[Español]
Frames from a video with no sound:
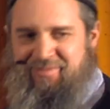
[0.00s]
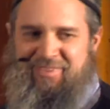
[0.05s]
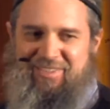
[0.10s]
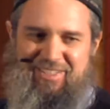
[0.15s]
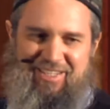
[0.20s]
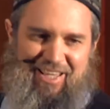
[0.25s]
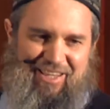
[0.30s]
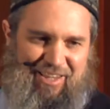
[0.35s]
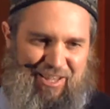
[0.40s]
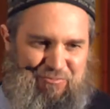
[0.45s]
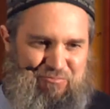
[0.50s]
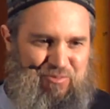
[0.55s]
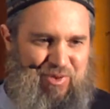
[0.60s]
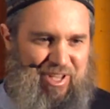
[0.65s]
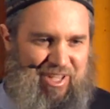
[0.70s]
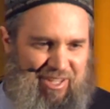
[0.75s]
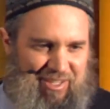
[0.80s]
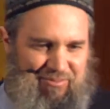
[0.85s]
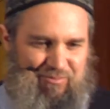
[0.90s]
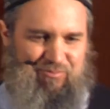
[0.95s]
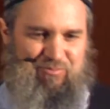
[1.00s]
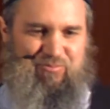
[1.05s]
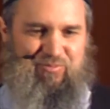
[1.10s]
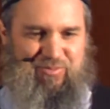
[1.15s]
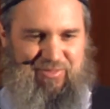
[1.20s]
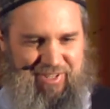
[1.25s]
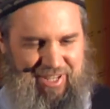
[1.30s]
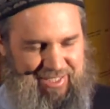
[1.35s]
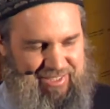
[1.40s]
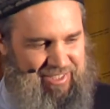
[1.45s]
Así que denme
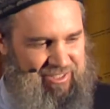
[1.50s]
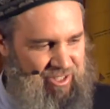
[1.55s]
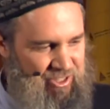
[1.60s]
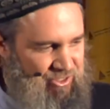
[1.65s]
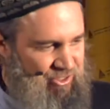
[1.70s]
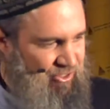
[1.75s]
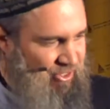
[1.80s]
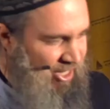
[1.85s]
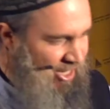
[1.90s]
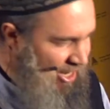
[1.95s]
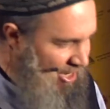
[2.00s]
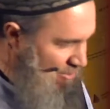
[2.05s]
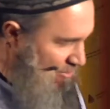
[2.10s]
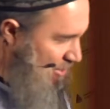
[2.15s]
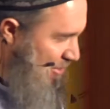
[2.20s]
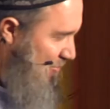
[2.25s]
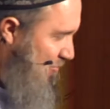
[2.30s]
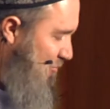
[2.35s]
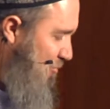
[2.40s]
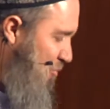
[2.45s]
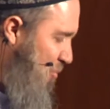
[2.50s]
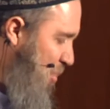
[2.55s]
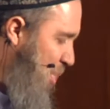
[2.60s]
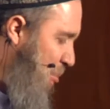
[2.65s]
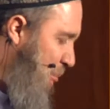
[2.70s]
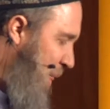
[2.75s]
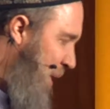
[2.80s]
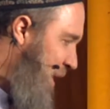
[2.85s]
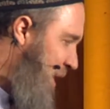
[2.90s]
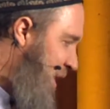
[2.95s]
ese trozo de jalba.
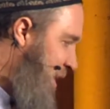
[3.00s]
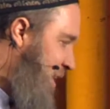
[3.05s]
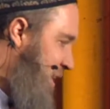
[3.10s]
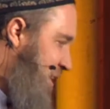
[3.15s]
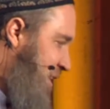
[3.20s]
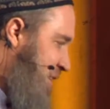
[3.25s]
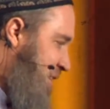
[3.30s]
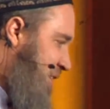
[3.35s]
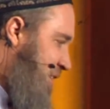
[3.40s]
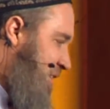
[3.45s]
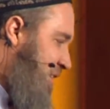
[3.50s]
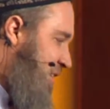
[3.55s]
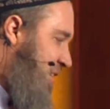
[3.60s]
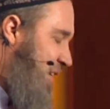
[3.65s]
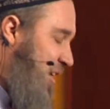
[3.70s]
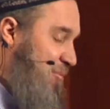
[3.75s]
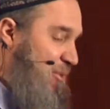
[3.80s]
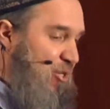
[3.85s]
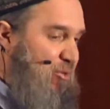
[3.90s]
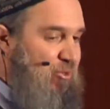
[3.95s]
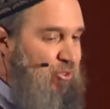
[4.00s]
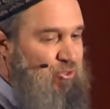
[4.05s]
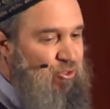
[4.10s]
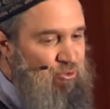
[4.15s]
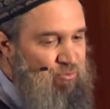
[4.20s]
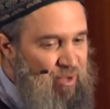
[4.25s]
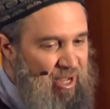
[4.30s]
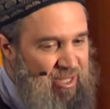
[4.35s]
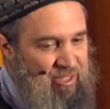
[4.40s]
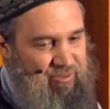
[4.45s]
Y el hermano
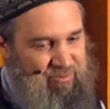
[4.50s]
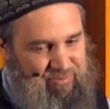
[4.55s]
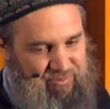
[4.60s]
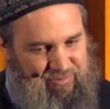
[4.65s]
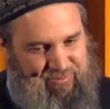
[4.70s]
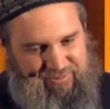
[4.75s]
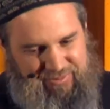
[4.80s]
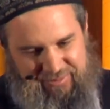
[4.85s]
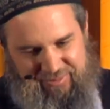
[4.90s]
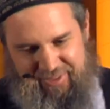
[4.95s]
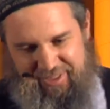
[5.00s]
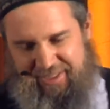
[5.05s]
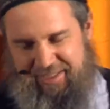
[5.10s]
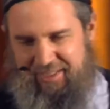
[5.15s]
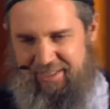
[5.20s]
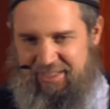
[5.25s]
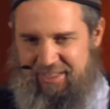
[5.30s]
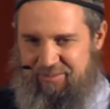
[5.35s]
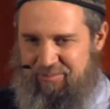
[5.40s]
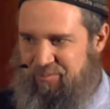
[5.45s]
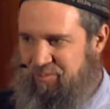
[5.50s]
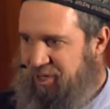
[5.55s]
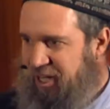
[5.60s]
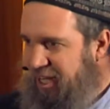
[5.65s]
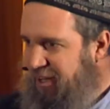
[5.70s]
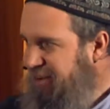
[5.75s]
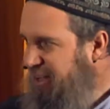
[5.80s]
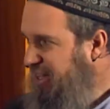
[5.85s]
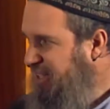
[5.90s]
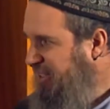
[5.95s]
musulmán
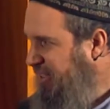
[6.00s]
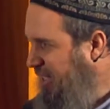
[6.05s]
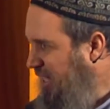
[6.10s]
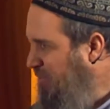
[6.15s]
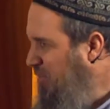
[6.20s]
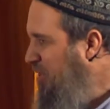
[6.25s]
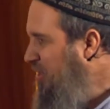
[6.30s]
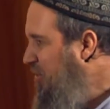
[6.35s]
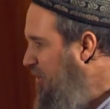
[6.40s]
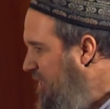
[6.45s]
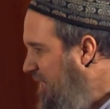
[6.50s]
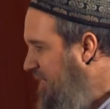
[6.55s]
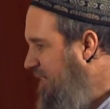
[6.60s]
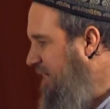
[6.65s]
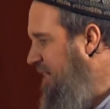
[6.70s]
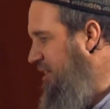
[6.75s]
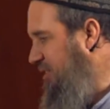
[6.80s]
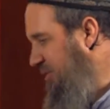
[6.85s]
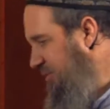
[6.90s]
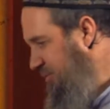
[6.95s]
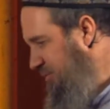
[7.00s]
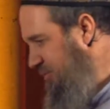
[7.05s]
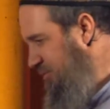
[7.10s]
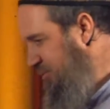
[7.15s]
miraba tímido y callado,